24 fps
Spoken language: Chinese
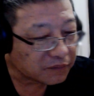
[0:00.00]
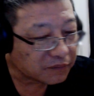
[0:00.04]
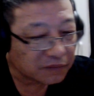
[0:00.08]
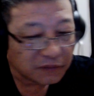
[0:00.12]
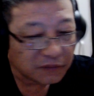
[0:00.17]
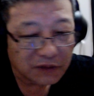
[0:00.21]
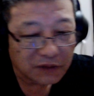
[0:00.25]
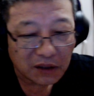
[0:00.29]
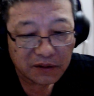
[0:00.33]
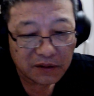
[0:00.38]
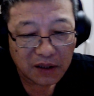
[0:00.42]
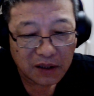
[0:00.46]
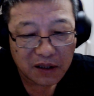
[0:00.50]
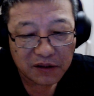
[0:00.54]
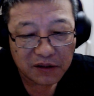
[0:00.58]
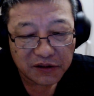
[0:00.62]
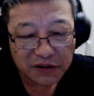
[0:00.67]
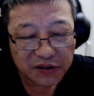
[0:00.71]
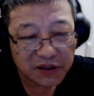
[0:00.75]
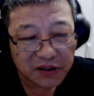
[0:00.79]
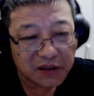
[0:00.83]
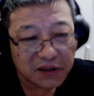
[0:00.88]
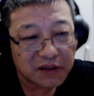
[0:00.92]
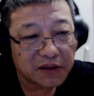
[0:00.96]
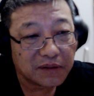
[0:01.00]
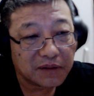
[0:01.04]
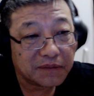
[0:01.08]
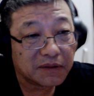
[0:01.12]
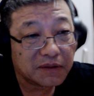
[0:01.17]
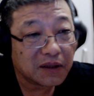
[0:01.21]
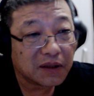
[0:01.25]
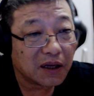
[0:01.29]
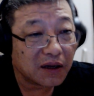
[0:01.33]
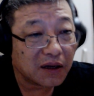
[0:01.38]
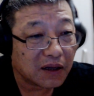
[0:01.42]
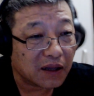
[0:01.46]
但至
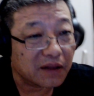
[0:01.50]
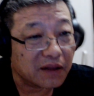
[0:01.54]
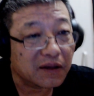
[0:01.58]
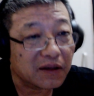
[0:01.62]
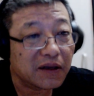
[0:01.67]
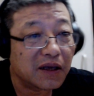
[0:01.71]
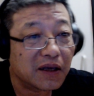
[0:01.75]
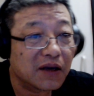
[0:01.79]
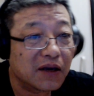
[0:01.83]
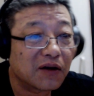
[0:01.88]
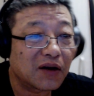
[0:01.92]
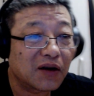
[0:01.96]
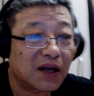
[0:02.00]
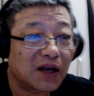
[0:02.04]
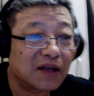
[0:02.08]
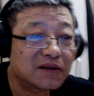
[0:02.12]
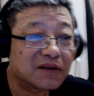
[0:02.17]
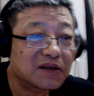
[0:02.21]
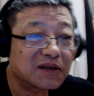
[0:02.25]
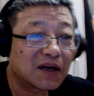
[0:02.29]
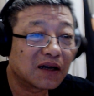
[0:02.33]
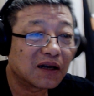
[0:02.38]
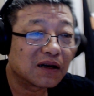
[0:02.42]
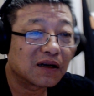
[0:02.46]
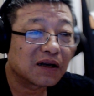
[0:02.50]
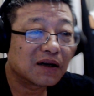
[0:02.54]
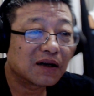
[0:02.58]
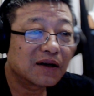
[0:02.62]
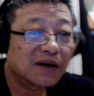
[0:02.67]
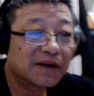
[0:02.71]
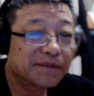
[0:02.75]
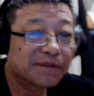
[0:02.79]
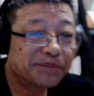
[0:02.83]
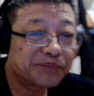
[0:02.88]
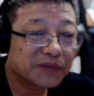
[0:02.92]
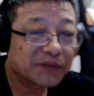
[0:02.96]
但肯定也有烂账了
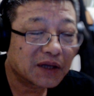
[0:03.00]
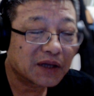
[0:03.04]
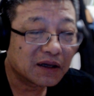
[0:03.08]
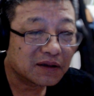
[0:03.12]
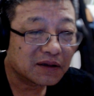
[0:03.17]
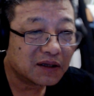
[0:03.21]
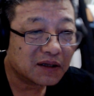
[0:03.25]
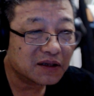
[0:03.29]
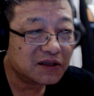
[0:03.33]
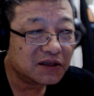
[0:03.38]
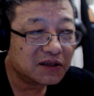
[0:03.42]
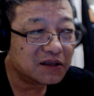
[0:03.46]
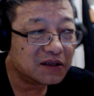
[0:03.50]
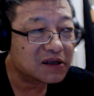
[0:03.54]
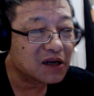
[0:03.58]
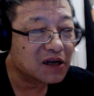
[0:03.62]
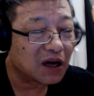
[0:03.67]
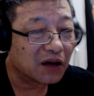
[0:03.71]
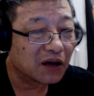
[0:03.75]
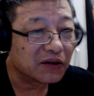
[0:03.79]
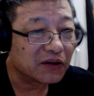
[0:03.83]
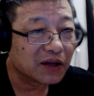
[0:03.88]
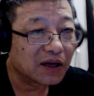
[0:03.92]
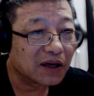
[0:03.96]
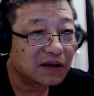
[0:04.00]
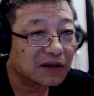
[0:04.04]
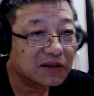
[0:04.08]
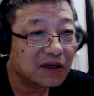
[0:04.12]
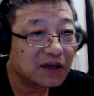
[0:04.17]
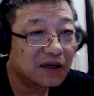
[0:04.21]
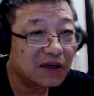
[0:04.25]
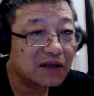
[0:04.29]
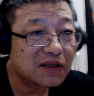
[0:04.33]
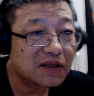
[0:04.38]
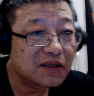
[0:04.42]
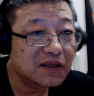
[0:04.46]
啊！但至少呢，像
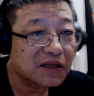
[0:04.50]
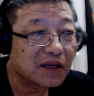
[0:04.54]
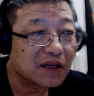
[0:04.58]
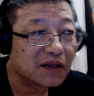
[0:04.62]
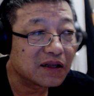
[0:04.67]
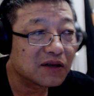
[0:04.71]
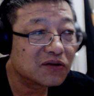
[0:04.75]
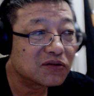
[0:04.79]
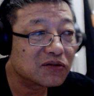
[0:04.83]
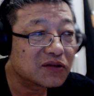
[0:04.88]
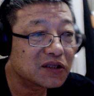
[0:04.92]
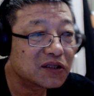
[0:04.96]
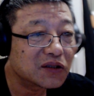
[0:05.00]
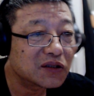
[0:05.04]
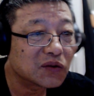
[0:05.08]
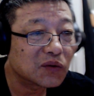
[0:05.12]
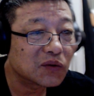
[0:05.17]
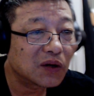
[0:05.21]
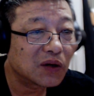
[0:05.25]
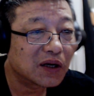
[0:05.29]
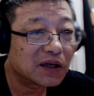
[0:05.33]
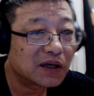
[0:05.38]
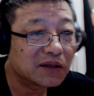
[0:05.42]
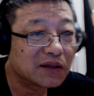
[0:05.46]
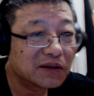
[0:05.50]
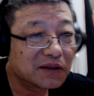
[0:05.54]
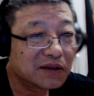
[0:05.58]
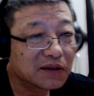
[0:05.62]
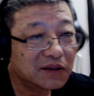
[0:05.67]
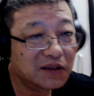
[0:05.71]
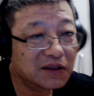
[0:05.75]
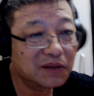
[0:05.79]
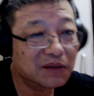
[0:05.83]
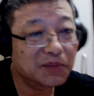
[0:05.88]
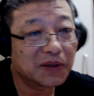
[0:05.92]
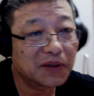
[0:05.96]
以前那种情况，
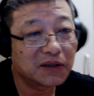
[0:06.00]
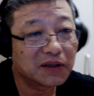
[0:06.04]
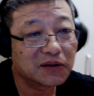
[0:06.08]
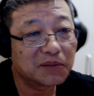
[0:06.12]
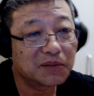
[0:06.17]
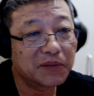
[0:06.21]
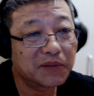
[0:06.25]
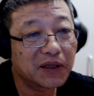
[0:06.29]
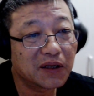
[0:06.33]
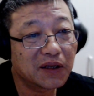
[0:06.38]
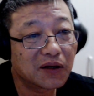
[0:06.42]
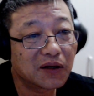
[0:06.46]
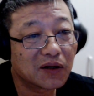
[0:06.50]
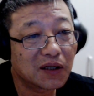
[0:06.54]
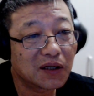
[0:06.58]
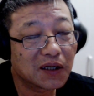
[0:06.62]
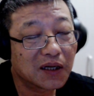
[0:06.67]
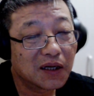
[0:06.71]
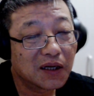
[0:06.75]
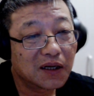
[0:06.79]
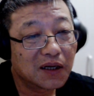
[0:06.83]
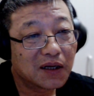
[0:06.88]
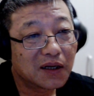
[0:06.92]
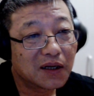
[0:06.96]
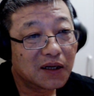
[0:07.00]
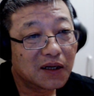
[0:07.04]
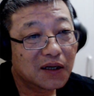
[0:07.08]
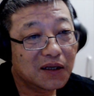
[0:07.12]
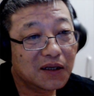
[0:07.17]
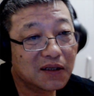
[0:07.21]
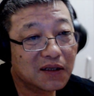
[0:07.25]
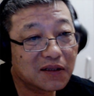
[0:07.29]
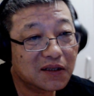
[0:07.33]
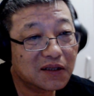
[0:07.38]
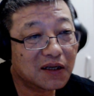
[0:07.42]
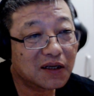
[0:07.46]
基本上就没有了。
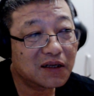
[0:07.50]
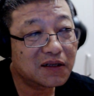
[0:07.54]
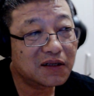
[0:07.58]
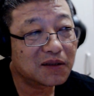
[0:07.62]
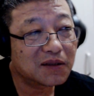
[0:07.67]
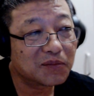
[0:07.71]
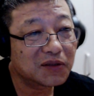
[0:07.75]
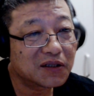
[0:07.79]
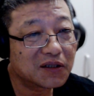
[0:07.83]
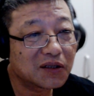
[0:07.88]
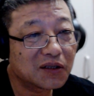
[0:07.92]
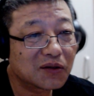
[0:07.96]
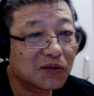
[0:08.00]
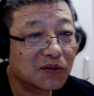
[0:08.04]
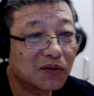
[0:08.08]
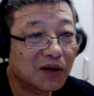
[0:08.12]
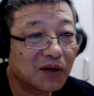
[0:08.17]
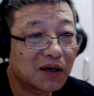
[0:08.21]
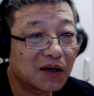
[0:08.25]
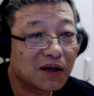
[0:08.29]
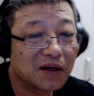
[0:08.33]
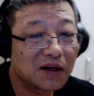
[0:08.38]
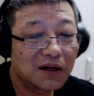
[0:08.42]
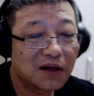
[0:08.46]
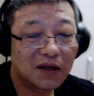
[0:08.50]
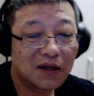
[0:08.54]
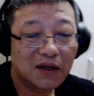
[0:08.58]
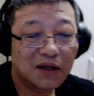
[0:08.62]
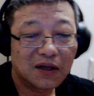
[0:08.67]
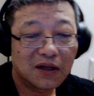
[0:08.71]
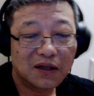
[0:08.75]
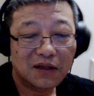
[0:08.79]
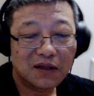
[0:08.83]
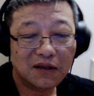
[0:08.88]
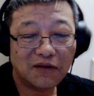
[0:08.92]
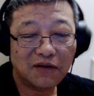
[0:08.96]
以前是什么情况？
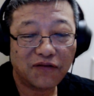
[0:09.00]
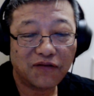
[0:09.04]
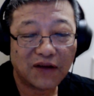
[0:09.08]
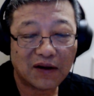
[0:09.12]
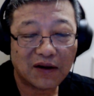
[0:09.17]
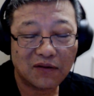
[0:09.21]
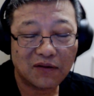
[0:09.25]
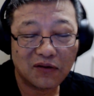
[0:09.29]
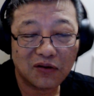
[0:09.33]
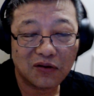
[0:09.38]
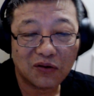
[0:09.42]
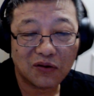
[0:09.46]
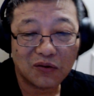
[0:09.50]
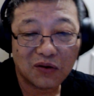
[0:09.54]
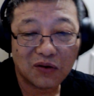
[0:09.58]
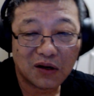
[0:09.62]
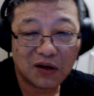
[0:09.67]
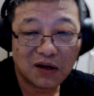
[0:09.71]
你发完货，